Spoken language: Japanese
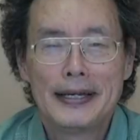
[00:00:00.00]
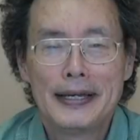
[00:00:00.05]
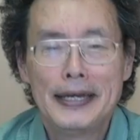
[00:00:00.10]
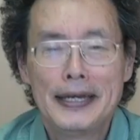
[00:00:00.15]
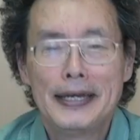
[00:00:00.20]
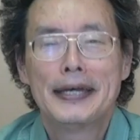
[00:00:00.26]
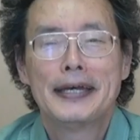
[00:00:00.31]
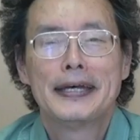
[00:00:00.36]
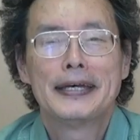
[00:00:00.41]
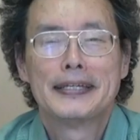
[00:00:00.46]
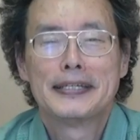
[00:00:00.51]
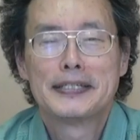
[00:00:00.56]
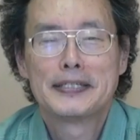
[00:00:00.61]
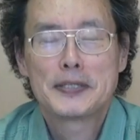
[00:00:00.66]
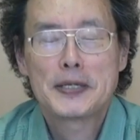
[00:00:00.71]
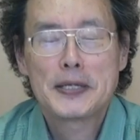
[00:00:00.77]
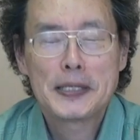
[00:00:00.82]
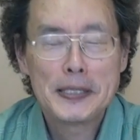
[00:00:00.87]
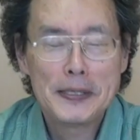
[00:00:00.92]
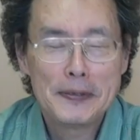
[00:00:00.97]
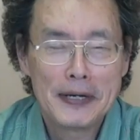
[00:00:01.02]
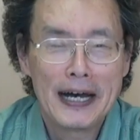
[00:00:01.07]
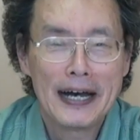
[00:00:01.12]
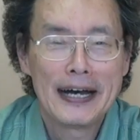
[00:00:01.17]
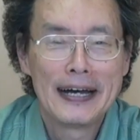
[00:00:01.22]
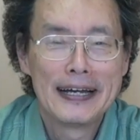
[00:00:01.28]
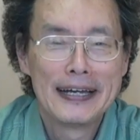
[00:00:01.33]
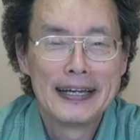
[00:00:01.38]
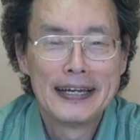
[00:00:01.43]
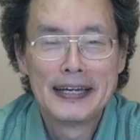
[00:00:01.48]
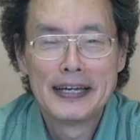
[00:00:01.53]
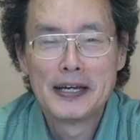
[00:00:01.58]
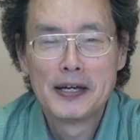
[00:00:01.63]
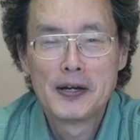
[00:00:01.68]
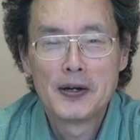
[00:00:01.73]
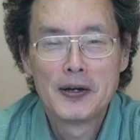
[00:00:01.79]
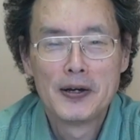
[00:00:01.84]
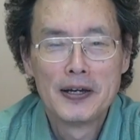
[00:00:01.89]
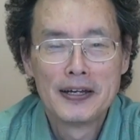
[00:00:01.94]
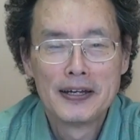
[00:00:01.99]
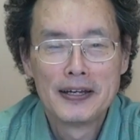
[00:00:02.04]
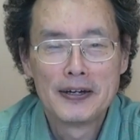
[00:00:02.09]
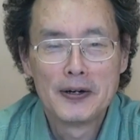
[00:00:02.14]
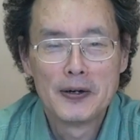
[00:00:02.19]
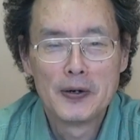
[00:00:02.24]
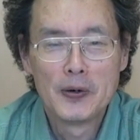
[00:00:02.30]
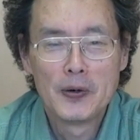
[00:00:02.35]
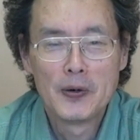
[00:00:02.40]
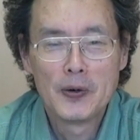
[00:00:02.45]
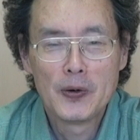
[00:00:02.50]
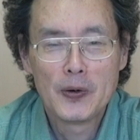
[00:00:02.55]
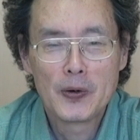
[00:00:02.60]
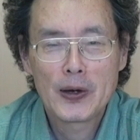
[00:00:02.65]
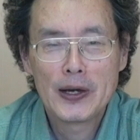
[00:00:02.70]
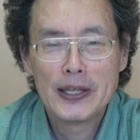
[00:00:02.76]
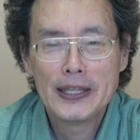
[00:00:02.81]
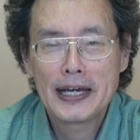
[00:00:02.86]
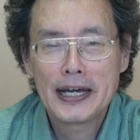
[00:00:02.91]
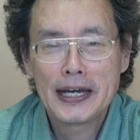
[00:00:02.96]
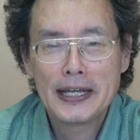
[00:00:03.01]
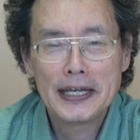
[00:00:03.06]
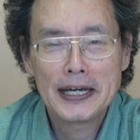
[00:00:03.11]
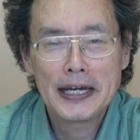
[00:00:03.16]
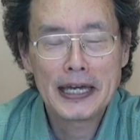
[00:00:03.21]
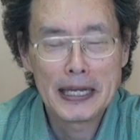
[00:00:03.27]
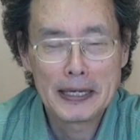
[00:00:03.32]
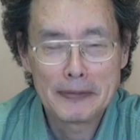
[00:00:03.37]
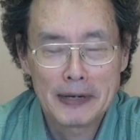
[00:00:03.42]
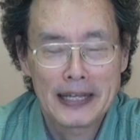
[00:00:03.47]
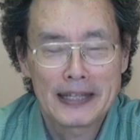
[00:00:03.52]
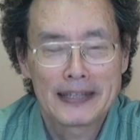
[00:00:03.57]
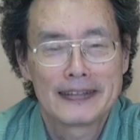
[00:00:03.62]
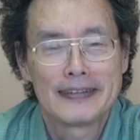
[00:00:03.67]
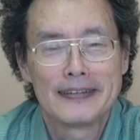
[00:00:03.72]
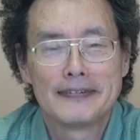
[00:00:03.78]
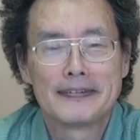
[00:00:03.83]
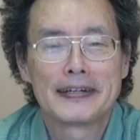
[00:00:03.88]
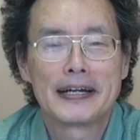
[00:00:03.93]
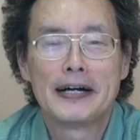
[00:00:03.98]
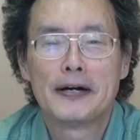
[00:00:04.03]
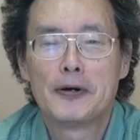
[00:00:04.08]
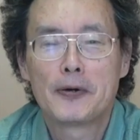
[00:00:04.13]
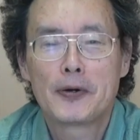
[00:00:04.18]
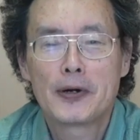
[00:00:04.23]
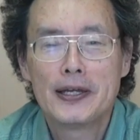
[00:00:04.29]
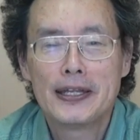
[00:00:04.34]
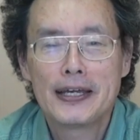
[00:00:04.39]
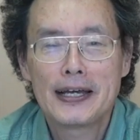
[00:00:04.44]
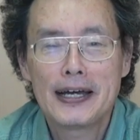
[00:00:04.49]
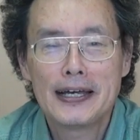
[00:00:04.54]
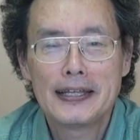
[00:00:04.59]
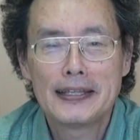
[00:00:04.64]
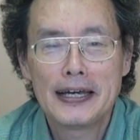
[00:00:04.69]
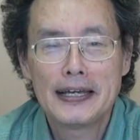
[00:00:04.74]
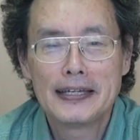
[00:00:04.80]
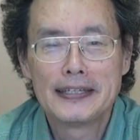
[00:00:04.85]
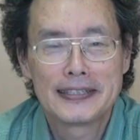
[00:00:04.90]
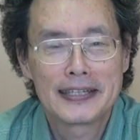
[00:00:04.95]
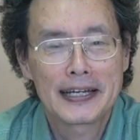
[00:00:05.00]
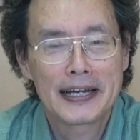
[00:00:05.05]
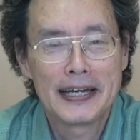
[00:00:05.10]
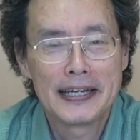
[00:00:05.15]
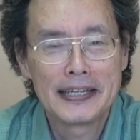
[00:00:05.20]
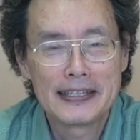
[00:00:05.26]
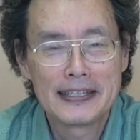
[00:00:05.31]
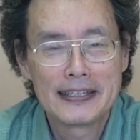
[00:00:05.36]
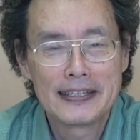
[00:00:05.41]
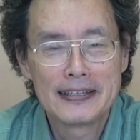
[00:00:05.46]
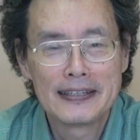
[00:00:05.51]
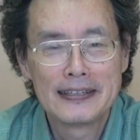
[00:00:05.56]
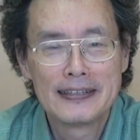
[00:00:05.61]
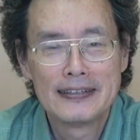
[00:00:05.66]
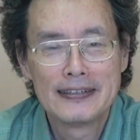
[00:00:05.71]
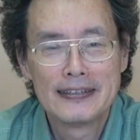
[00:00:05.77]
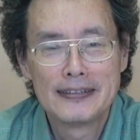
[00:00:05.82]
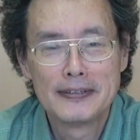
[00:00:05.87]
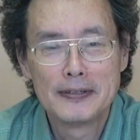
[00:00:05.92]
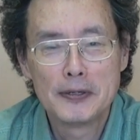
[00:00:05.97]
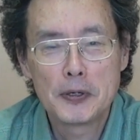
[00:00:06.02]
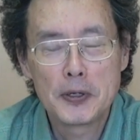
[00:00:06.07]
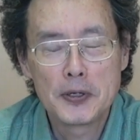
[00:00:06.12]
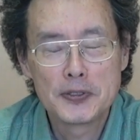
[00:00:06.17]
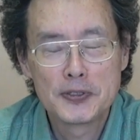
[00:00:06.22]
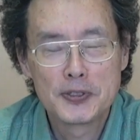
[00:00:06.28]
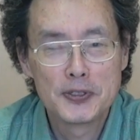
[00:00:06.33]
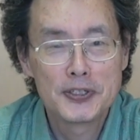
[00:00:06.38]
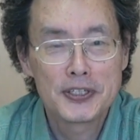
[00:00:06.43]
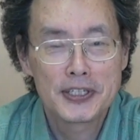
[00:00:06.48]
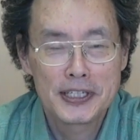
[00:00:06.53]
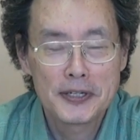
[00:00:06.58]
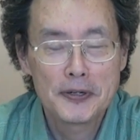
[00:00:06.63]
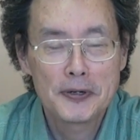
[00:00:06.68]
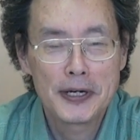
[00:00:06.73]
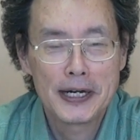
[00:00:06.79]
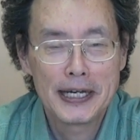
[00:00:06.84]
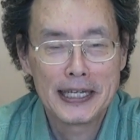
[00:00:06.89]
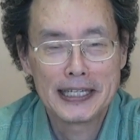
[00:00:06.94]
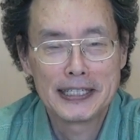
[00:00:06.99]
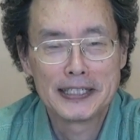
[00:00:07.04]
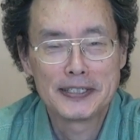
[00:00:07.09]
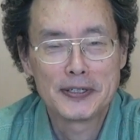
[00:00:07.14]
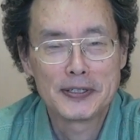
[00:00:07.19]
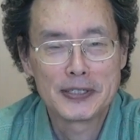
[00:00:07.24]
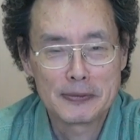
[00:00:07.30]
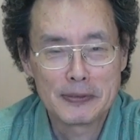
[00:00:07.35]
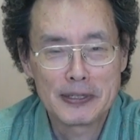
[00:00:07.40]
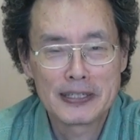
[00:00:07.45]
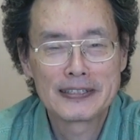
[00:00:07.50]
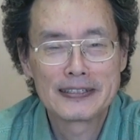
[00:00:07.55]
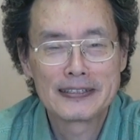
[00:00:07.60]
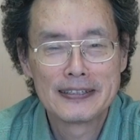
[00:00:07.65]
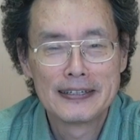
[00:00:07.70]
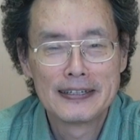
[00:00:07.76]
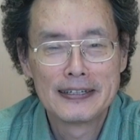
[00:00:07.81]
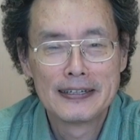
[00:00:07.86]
えー、それではお金がなければというかお金がない世界の続きをお話をします。